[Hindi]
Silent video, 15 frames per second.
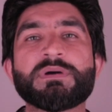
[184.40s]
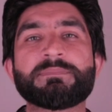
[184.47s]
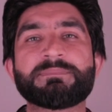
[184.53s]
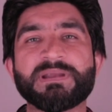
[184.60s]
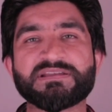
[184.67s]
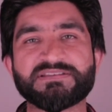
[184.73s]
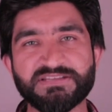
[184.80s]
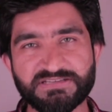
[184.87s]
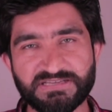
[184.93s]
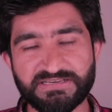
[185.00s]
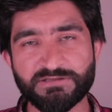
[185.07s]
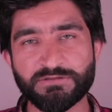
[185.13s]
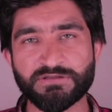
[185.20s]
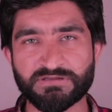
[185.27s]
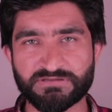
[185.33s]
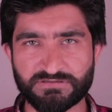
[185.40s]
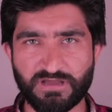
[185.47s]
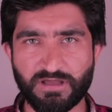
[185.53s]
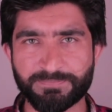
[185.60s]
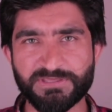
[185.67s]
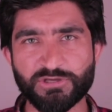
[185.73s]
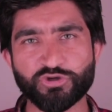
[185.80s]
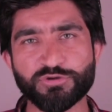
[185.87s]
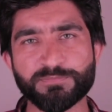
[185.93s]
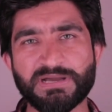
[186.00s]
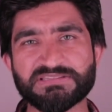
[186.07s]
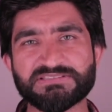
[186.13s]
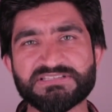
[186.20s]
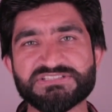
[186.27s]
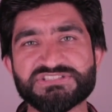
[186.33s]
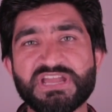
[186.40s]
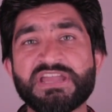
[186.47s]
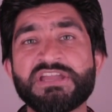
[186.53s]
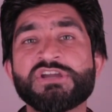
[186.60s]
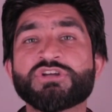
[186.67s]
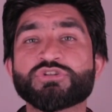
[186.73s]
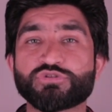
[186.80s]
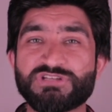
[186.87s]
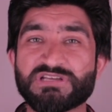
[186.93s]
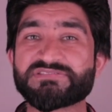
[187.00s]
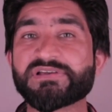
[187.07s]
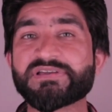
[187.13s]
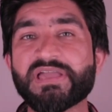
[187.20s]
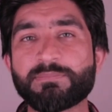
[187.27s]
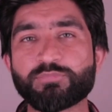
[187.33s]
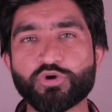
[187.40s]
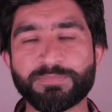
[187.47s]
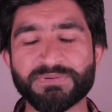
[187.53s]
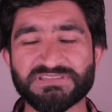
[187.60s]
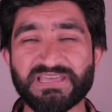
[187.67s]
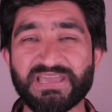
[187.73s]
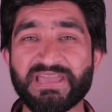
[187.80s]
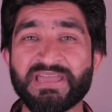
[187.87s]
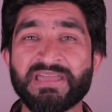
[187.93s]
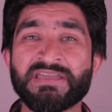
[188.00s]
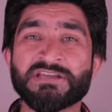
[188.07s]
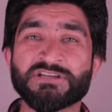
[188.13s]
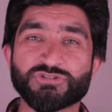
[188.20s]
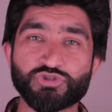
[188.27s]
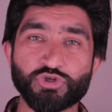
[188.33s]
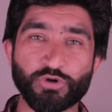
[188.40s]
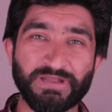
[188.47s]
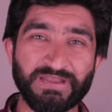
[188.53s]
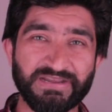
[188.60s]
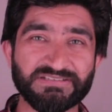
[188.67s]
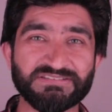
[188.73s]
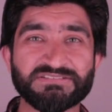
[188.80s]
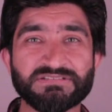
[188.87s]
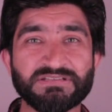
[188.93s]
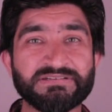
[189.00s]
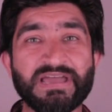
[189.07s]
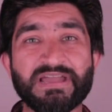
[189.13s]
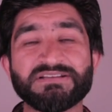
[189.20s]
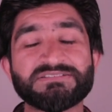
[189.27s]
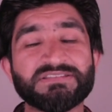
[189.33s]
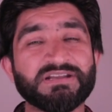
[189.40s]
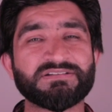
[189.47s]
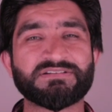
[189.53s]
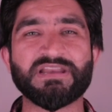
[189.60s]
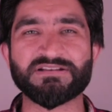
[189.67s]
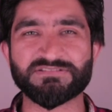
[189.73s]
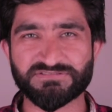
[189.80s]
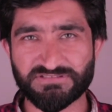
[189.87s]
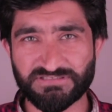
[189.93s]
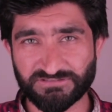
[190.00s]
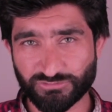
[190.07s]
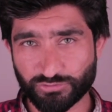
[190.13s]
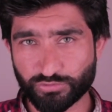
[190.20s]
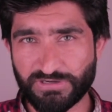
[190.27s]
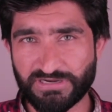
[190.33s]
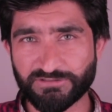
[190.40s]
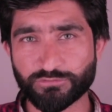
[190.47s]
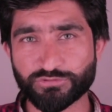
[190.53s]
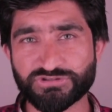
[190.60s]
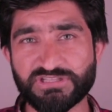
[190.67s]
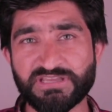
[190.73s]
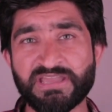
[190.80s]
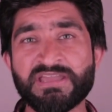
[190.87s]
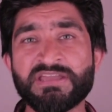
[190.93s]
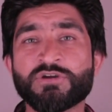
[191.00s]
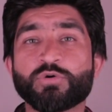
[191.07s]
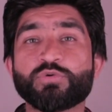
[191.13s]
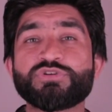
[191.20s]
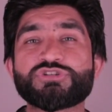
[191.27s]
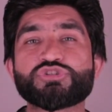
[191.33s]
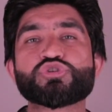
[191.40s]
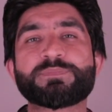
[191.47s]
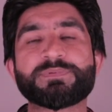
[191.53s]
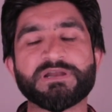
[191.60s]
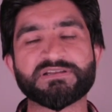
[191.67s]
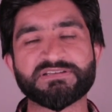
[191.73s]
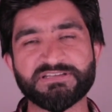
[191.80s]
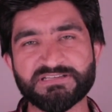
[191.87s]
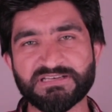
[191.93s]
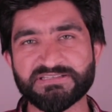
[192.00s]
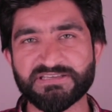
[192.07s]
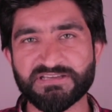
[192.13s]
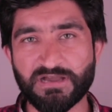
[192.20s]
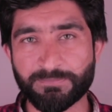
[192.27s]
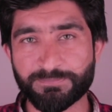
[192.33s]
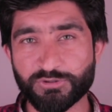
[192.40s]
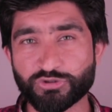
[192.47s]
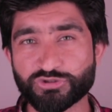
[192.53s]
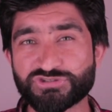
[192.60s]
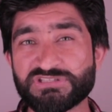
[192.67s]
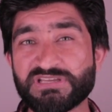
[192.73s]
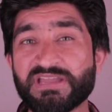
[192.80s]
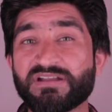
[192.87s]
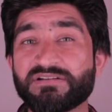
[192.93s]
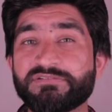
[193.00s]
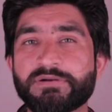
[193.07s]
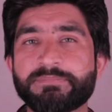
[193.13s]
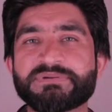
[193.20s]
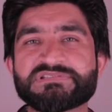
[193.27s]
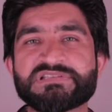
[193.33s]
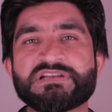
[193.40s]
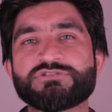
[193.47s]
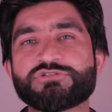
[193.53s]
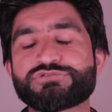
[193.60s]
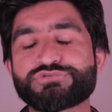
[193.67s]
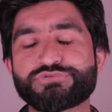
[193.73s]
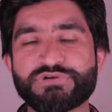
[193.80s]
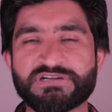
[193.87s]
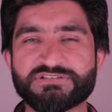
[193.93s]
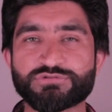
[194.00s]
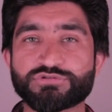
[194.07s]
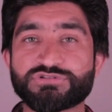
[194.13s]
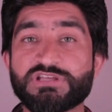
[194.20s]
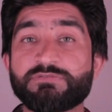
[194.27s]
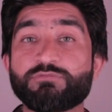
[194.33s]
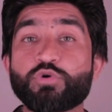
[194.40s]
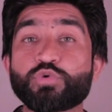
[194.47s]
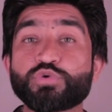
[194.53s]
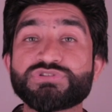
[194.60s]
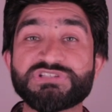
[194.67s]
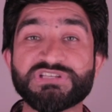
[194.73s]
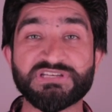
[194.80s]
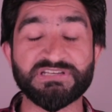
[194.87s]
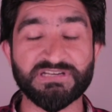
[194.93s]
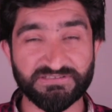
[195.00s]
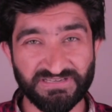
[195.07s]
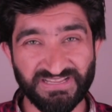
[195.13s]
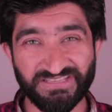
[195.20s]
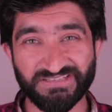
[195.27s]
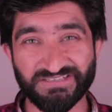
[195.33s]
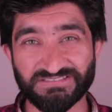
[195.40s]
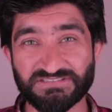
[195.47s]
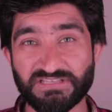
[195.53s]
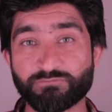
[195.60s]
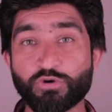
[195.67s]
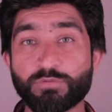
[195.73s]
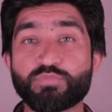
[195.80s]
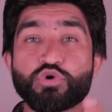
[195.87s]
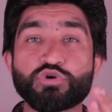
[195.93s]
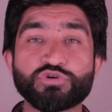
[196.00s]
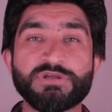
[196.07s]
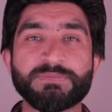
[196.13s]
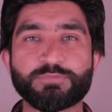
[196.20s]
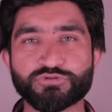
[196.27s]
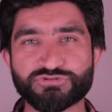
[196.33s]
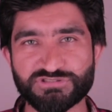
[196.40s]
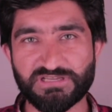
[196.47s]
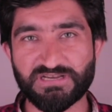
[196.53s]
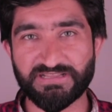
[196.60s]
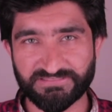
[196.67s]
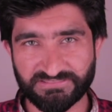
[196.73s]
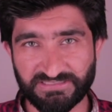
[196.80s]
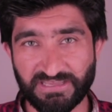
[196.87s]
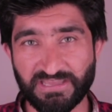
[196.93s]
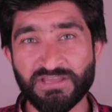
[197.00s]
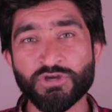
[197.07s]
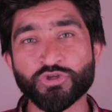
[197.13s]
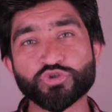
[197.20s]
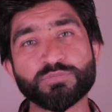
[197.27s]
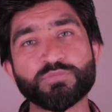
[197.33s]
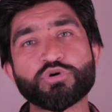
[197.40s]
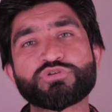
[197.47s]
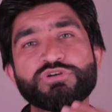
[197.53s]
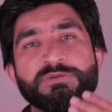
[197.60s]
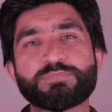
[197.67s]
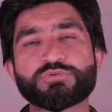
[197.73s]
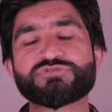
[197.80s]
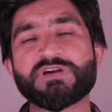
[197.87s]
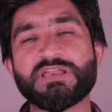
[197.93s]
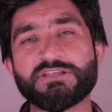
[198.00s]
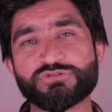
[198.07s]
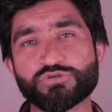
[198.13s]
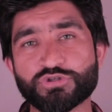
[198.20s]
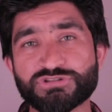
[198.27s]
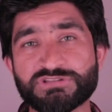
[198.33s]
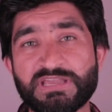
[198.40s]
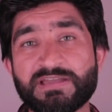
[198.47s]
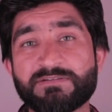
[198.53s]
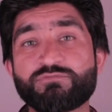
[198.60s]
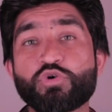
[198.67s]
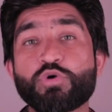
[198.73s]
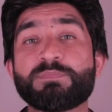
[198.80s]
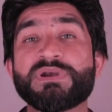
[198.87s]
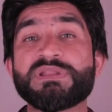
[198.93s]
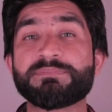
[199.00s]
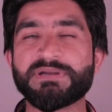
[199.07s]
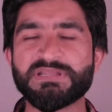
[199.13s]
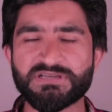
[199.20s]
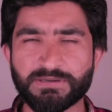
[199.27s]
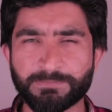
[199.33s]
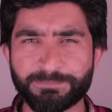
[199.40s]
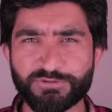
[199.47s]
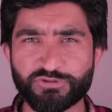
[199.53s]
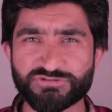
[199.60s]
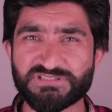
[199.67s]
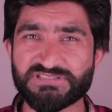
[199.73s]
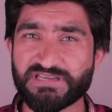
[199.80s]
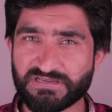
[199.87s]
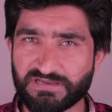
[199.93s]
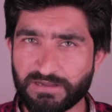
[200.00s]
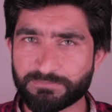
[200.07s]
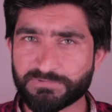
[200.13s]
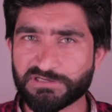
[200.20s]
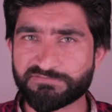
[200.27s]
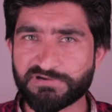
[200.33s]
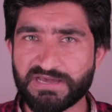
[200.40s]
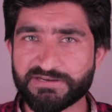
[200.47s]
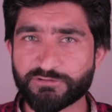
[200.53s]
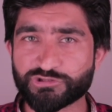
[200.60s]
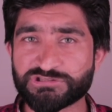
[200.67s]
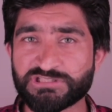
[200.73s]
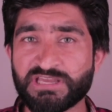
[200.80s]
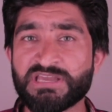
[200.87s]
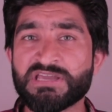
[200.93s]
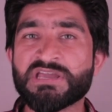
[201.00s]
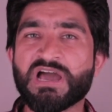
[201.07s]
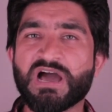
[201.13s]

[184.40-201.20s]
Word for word: बाद प्रैक्टिकली कापियों की बात की जाए तो जैसा कि आपको पता है जो एट्थ नाइन्थ एंड टेंथ के स्टूडेंट होते हैं उनकी जो प्रैक्टिकल की कापियाँ होती हैं हंड्रेड परसेंट जो स्टूडेंट्स होते हैं वो खुद क्रिएट नहीं करते वो बुक डिपूस से लेते हैं तो बुक डिपूस वाले जो होते हैं वो बड़ी बड़ी कंपनियों से ये काम करवा रहे होते हैं